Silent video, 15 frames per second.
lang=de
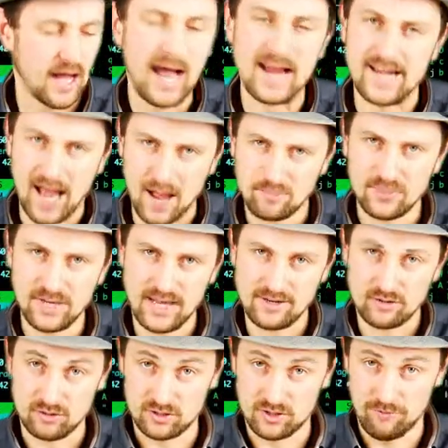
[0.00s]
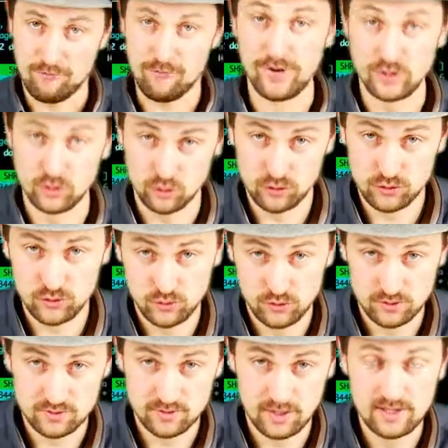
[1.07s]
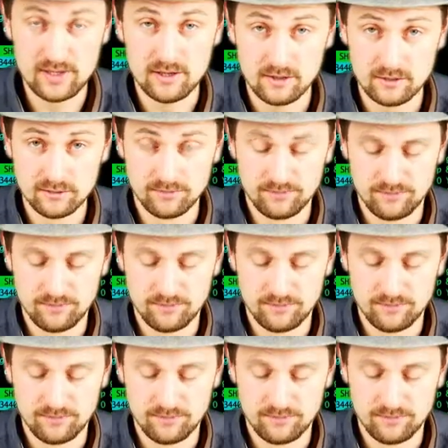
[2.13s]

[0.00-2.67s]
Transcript: ein Update unter Windows zu installieren